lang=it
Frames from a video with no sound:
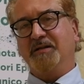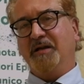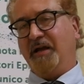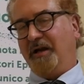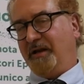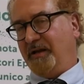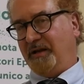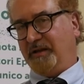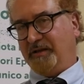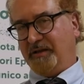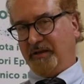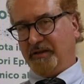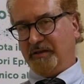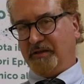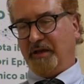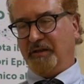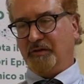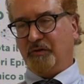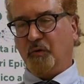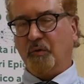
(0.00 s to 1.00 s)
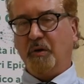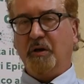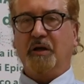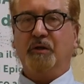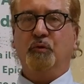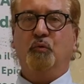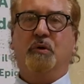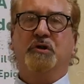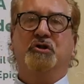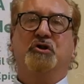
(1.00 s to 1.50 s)
la rete intendo quella a
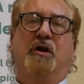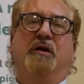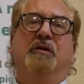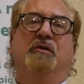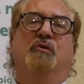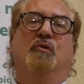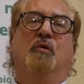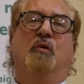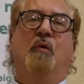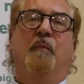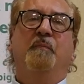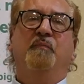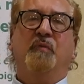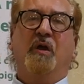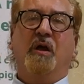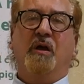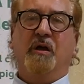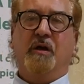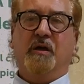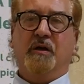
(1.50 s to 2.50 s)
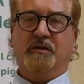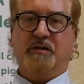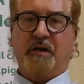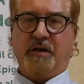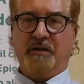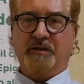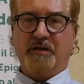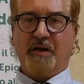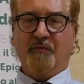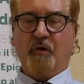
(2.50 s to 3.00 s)
200 Hz,
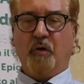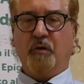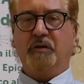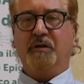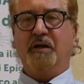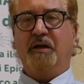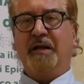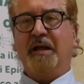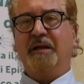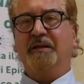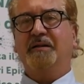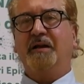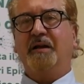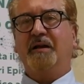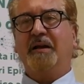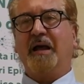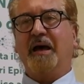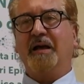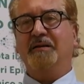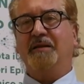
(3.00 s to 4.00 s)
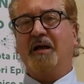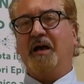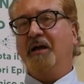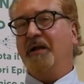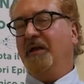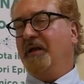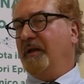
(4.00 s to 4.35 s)
30 volte in alternata,